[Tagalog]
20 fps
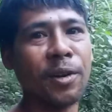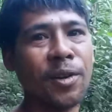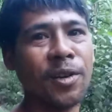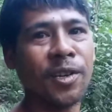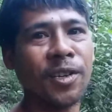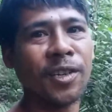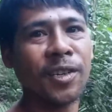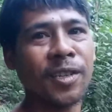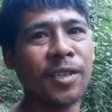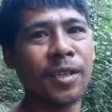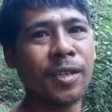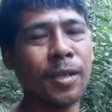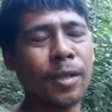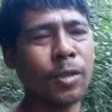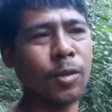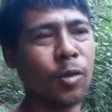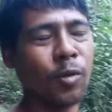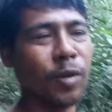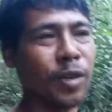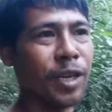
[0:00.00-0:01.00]
no
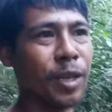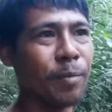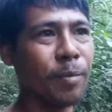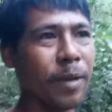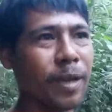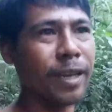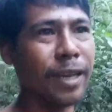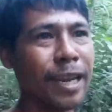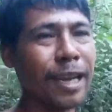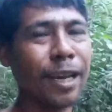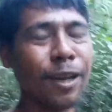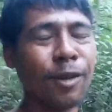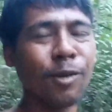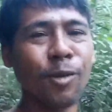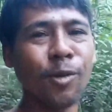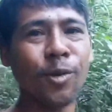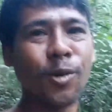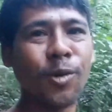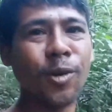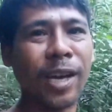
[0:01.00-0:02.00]
so hindi pa hindi lang
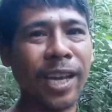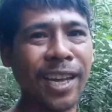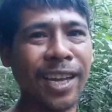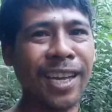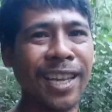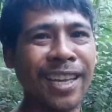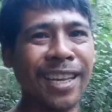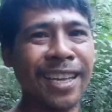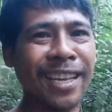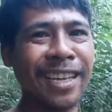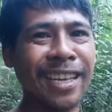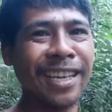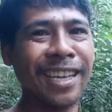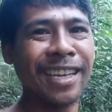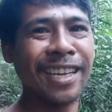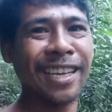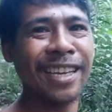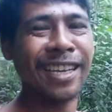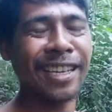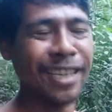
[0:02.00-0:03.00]
guro eh
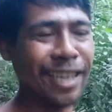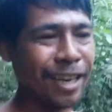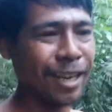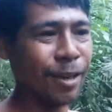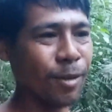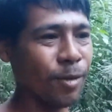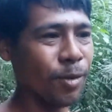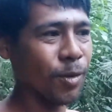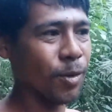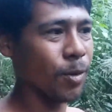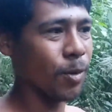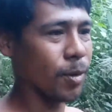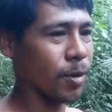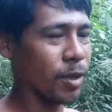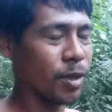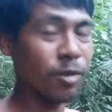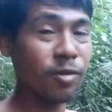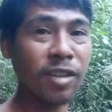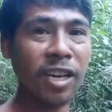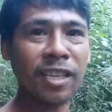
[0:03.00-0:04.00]
hindi lang guro
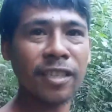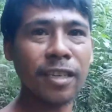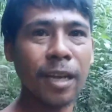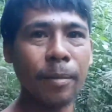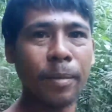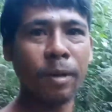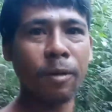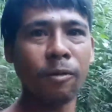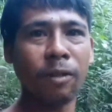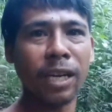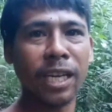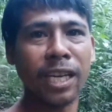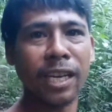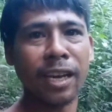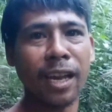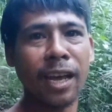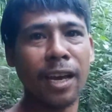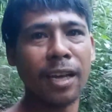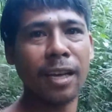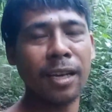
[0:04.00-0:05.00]
yun nga sabi ko
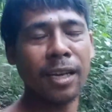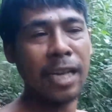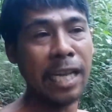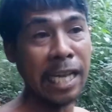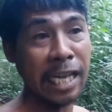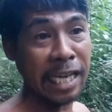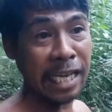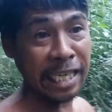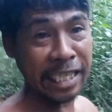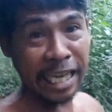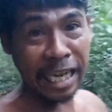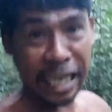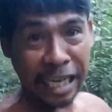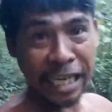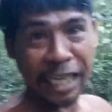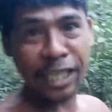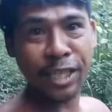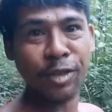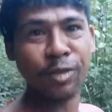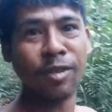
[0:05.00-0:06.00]
kanina sa
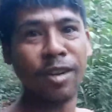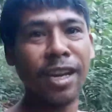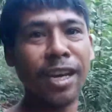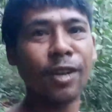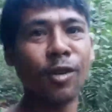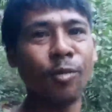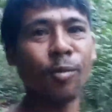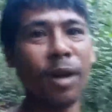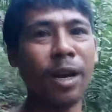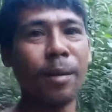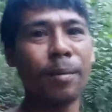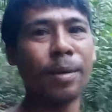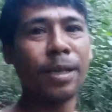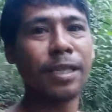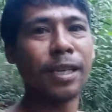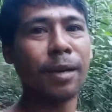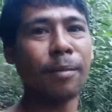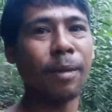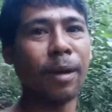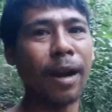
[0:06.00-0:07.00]
eleksyon lang
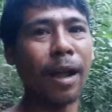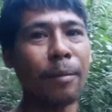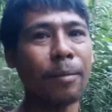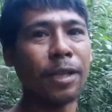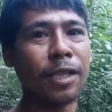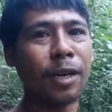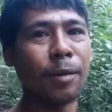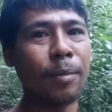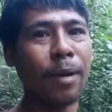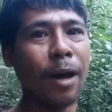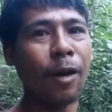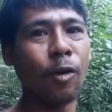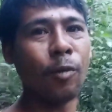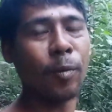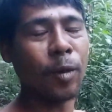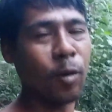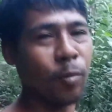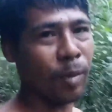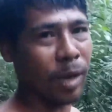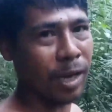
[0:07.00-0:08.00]
lumalabas ang maraming trabaho
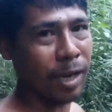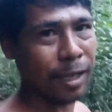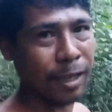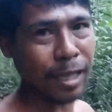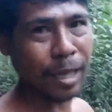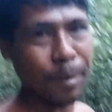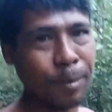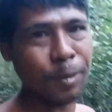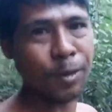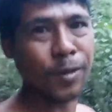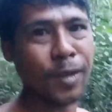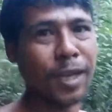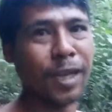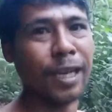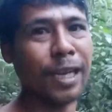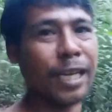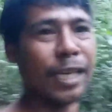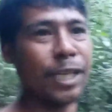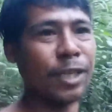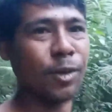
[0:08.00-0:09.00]
pero pagkatapos
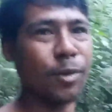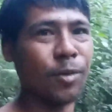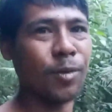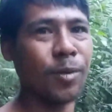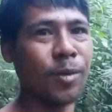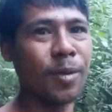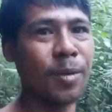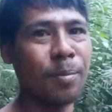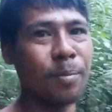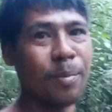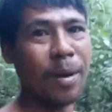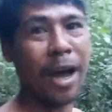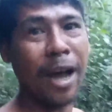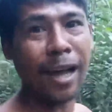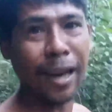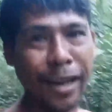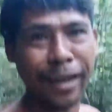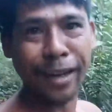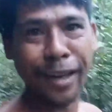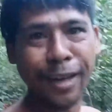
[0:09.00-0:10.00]
ng eleksyon
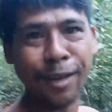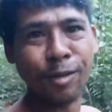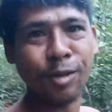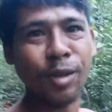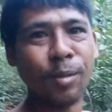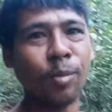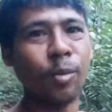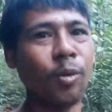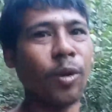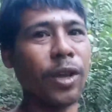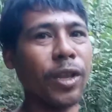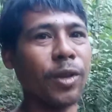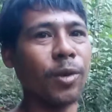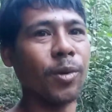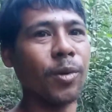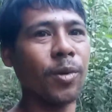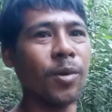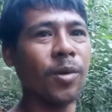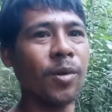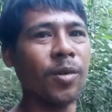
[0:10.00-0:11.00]
bahala na kayo sa buhay
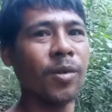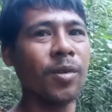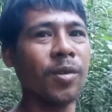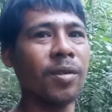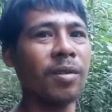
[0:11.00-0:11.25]
nyo